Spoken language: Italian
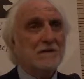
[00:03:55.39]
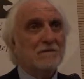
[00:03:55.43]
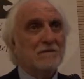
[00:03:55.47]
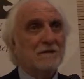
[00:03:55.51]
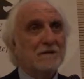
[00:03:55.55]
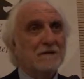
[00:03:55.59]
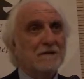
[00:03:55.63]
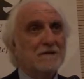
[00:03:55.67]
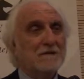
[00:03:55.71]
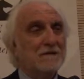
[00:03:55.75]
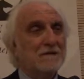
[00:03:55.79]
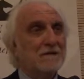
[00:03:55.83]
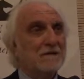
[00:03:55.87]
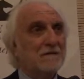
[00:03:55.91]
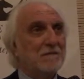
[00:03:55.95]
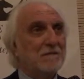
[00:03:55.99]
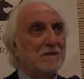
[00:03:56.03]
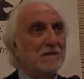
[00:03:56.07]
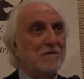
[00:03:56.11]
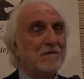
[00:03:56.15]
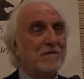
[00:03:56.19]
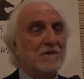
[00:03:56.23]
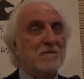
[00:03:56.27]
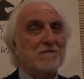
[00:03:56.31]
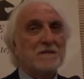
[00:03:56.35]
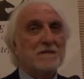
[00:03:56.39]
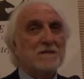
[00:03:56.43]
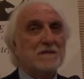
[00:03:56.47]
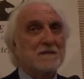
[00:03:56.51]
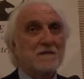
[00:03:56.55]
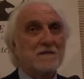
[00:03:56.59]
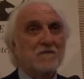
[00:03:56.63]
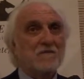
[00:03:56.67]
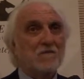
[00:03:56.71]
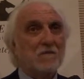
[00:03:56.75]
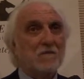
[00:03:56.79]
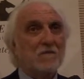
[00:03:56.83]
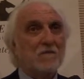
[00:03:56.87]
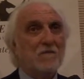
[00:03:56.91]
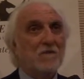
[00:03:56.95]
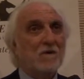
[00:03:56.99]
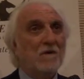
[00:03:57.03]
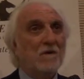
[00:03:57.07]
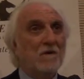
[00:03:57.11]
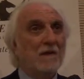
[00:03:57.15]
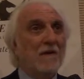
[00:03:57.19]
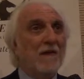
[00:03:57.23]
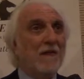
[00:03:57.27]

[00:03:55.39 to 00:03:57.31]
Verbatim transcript: qualche settimana fa a Piazza Duomo,